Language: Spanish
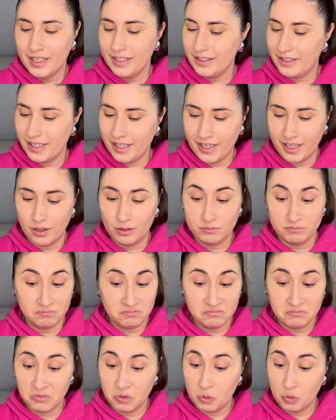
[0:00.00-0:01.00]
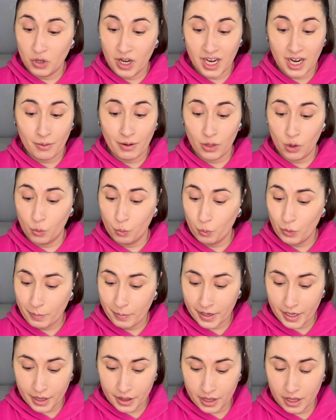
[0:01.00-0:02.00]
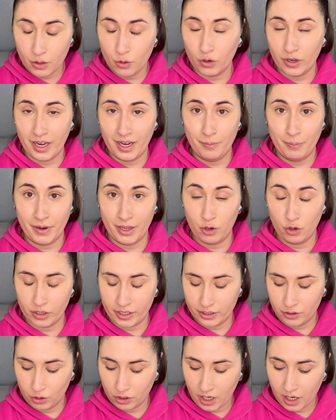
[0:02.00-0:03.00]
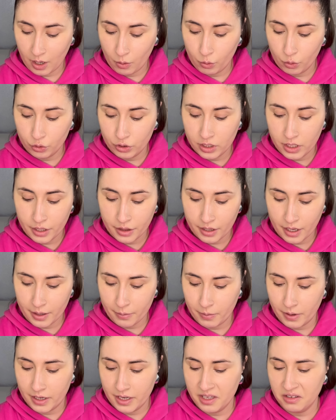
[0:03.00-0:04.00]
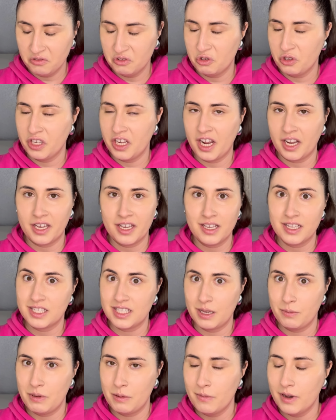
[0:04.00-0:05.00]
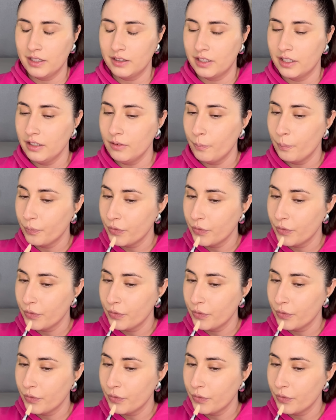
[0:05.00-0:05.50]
Tiene un acabado muy parecido que el precorrector que acabo de utilizar, ¿vale? Yo diría que es semi-mate,